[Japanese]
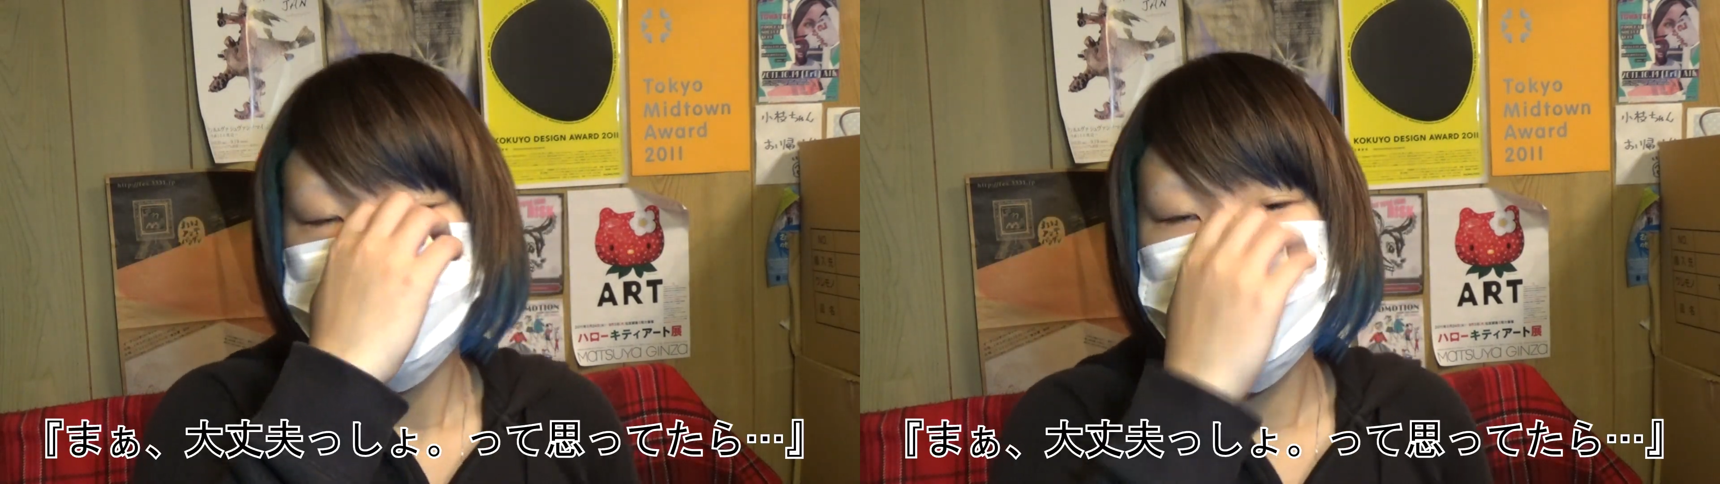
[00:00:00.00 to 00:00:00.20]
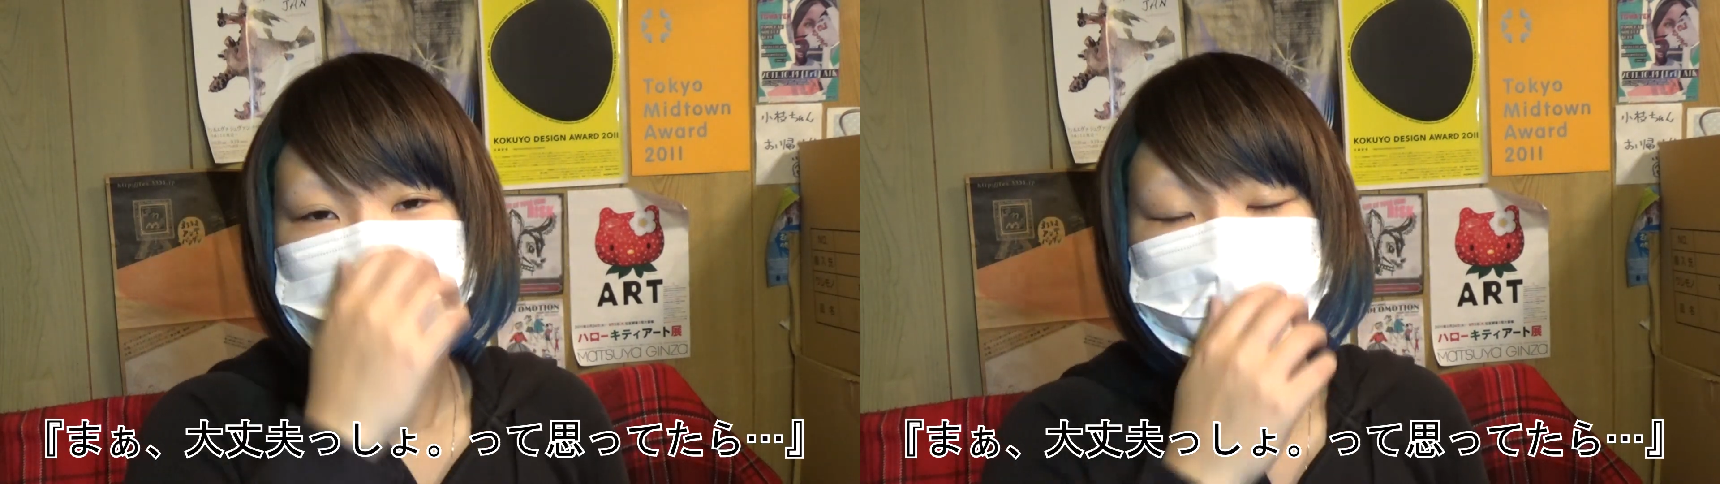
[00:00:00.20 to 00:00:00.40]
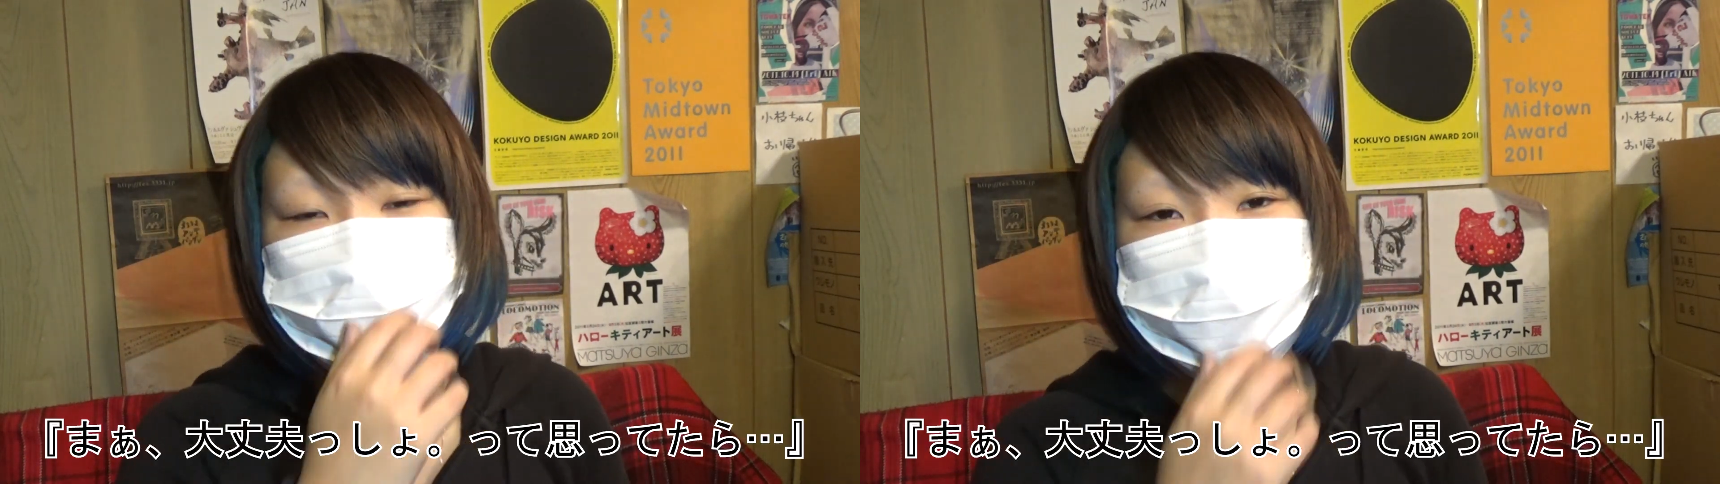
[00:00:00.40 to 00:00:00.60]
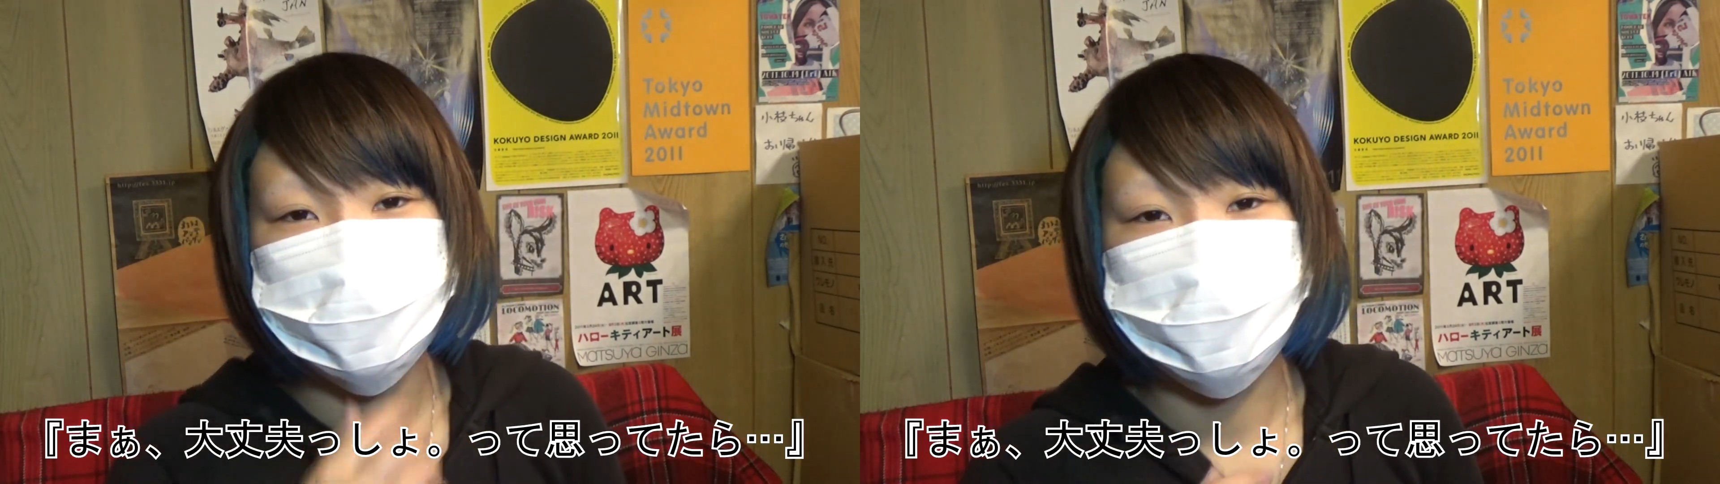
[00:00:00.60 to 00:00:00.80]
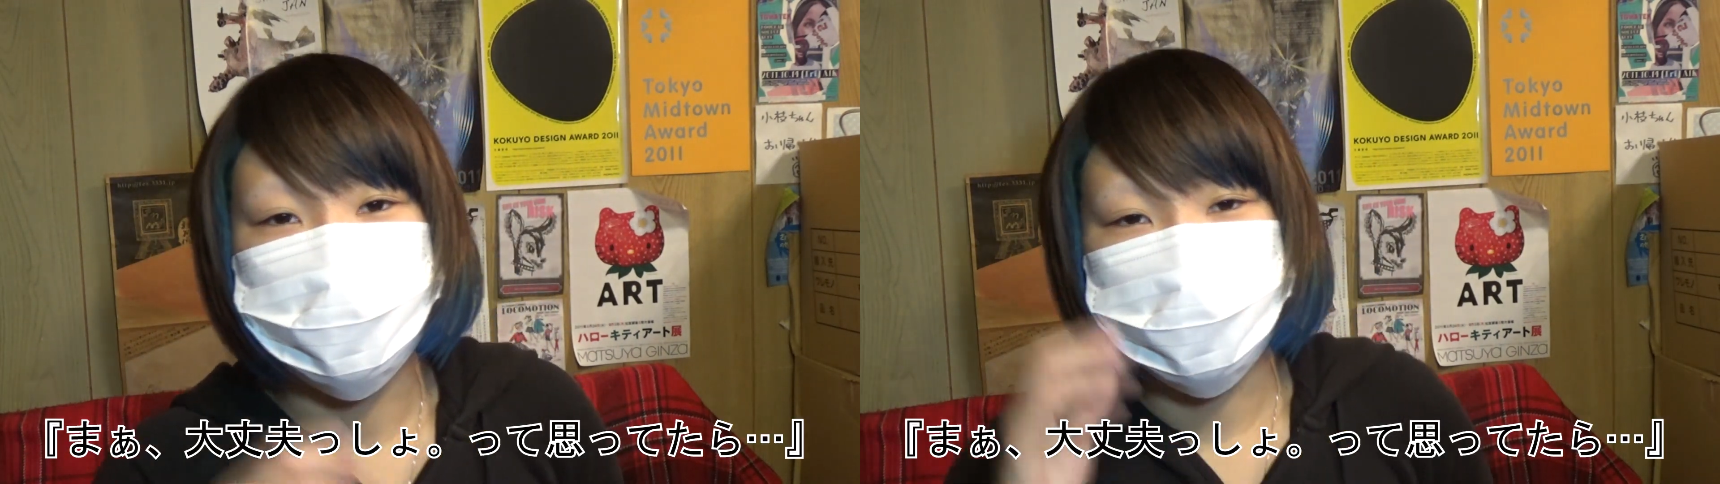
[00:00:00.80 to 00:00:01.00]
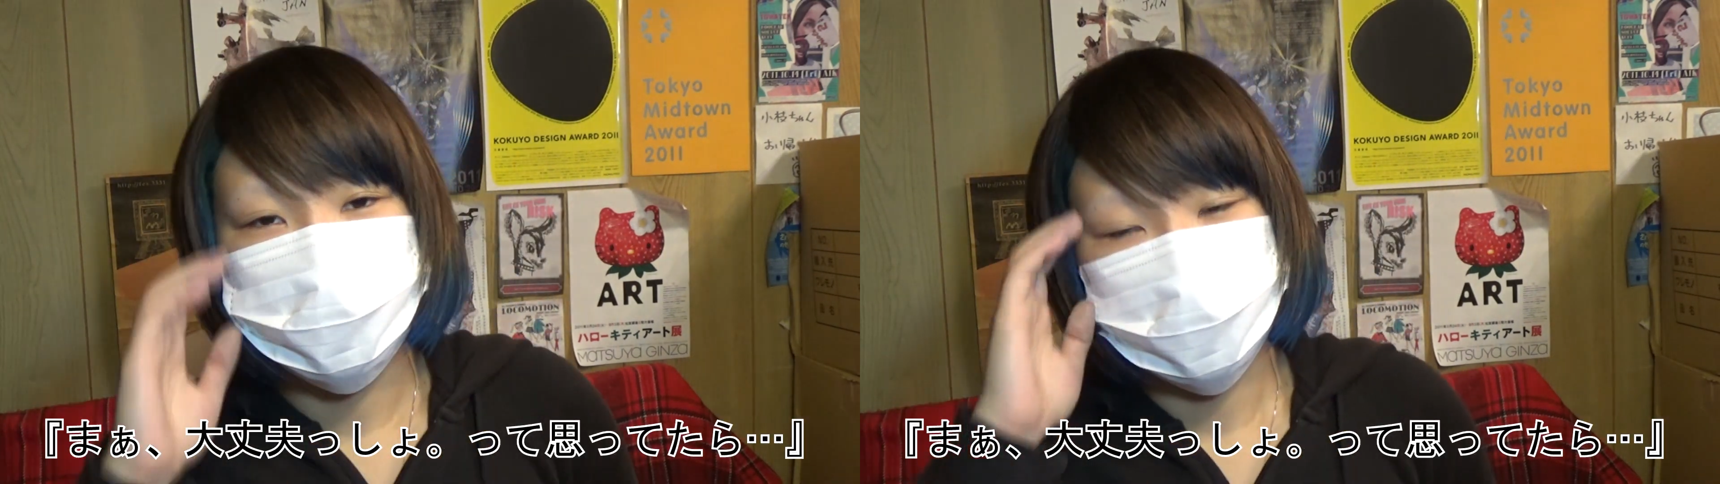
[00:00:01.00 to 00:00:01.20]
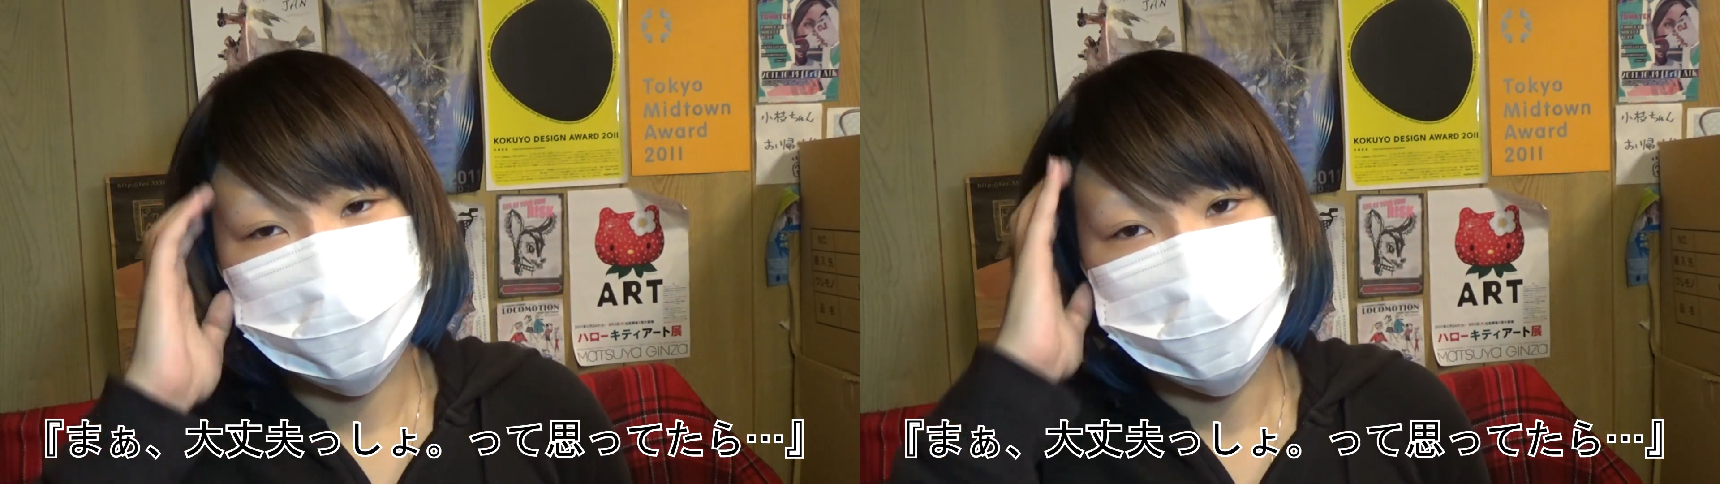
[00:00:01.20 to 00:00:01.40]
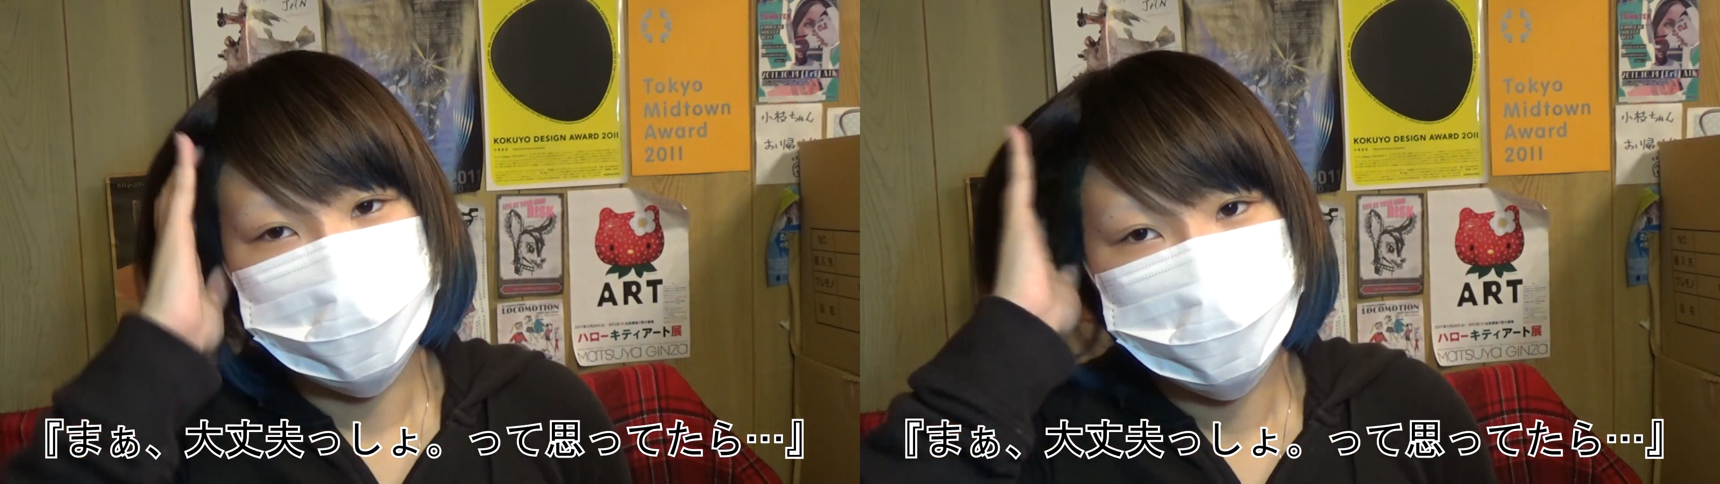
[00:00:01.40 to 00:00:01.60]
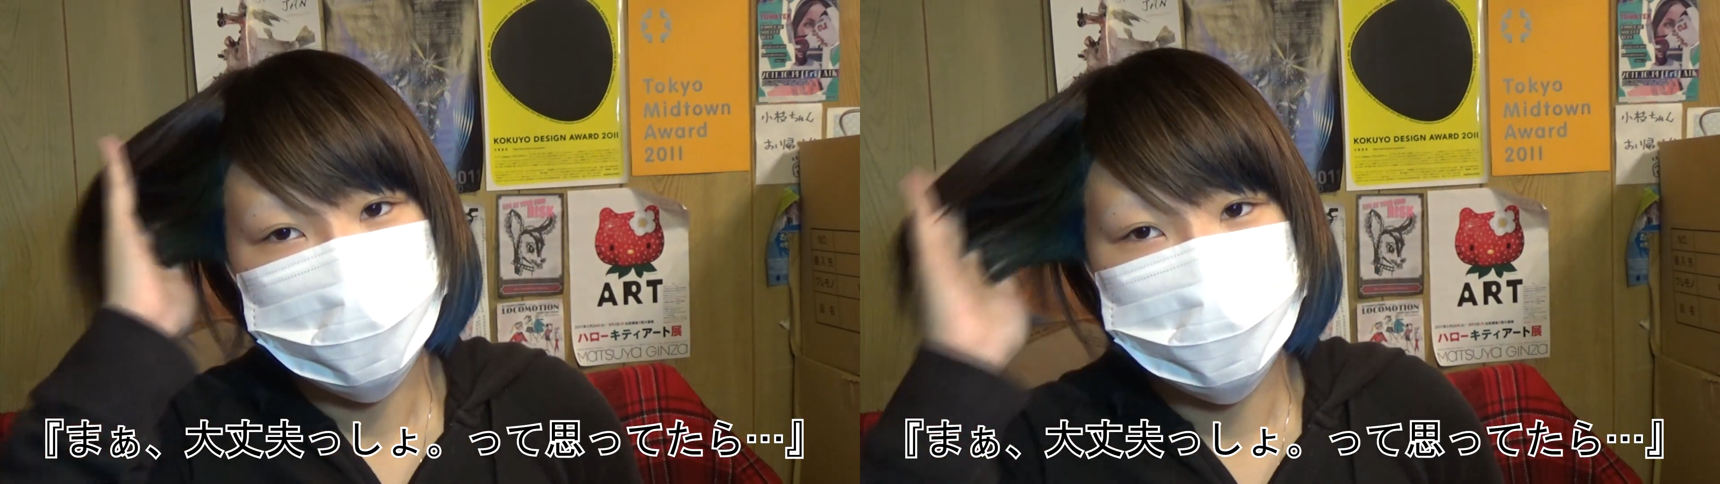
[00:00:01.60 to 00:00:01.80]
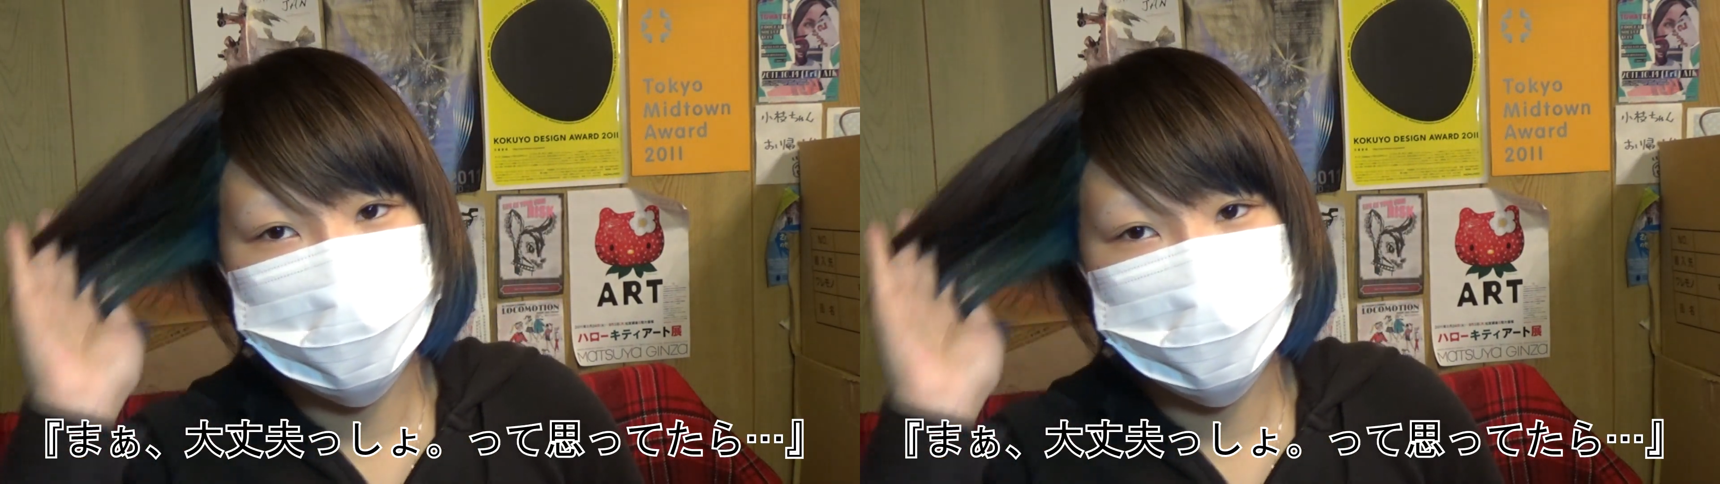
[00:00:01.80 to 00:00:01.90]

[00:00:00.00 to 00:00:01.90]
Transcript: あ、大丈夫っしょと思ったら